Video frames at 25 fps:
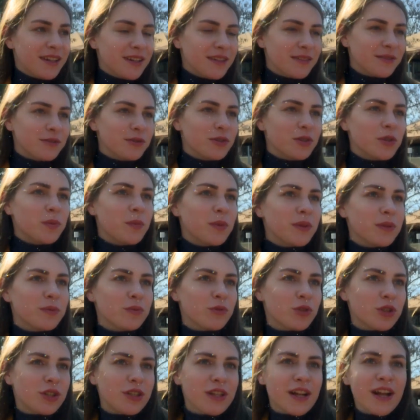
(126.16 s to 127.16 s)
Вот,
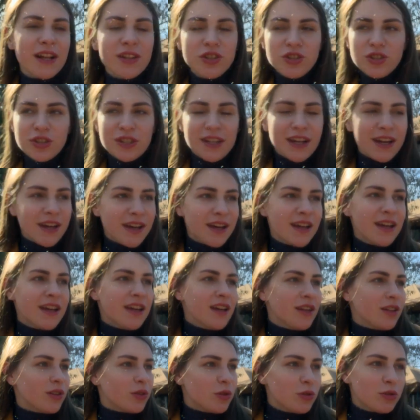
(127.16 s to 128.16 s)
потому что раньше я
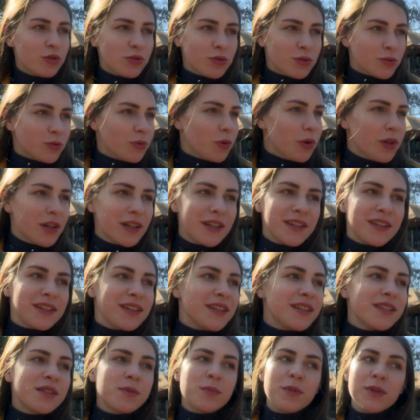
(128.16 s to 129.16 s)
ночью голода
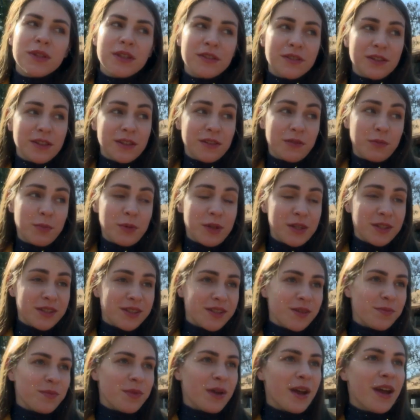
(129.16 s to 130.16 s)
не испытывала, в
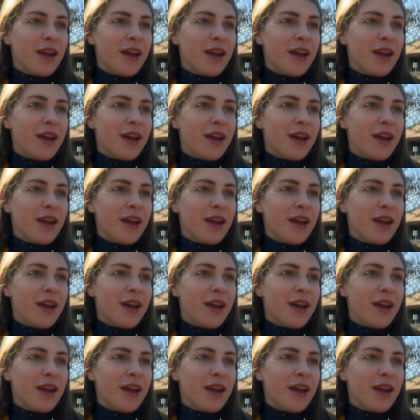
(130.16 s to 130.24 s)
принципе.